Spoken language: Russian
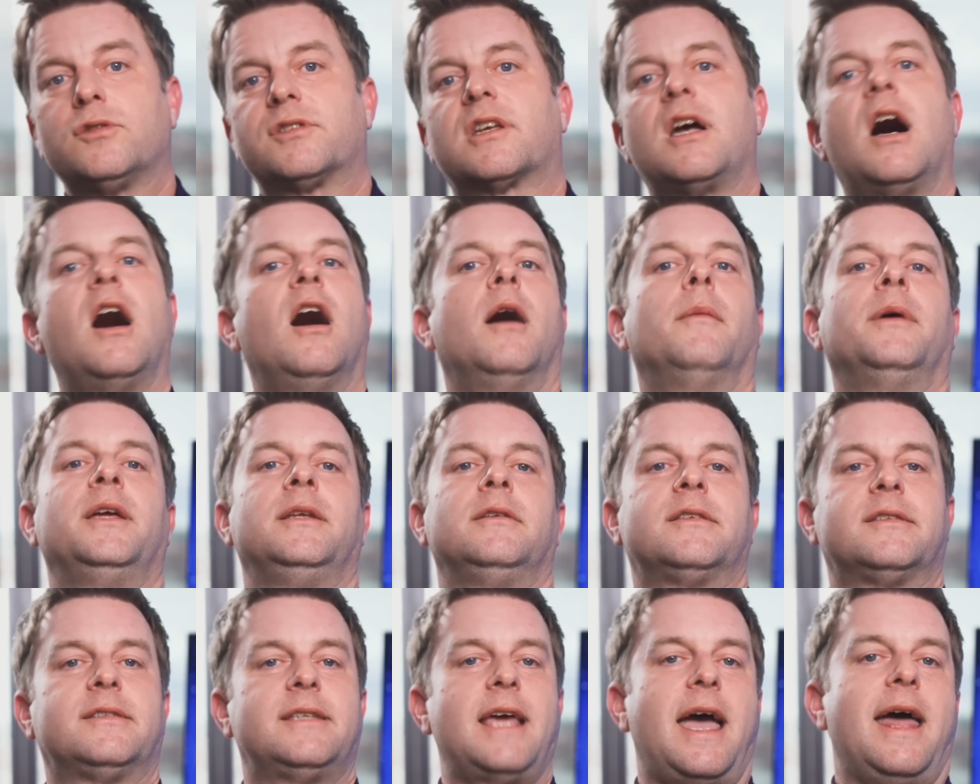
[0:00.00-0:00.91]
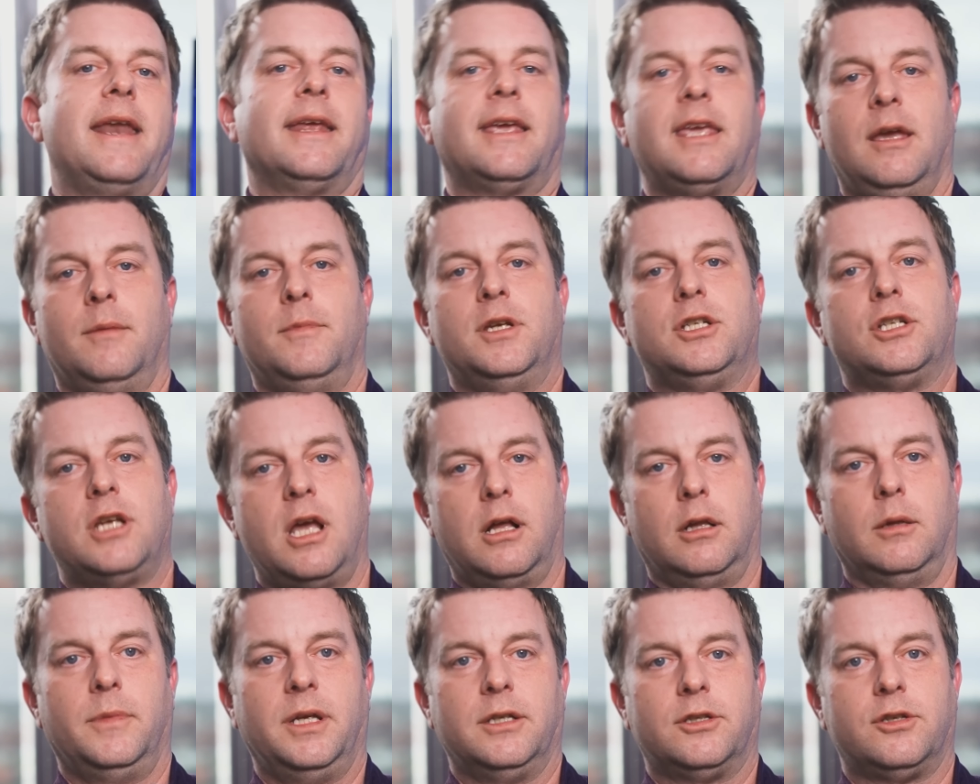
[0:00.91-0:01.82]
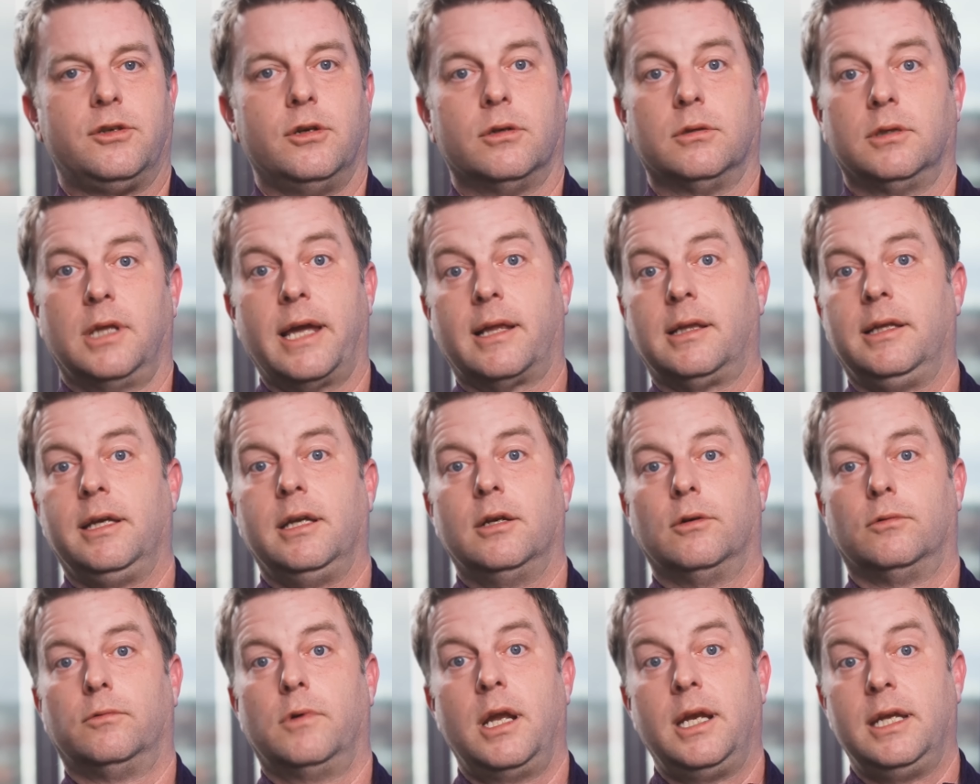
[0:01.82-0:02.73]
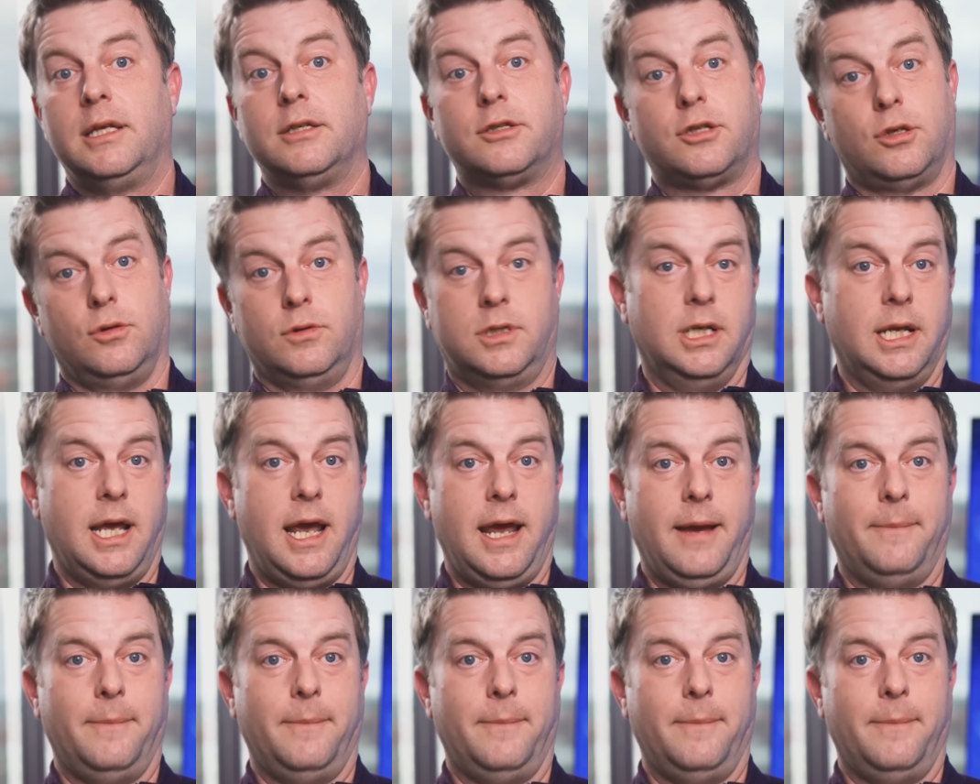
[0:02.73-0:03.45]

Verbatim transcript: Наиболее распространенные статичные элементы изображения, с которыми вы,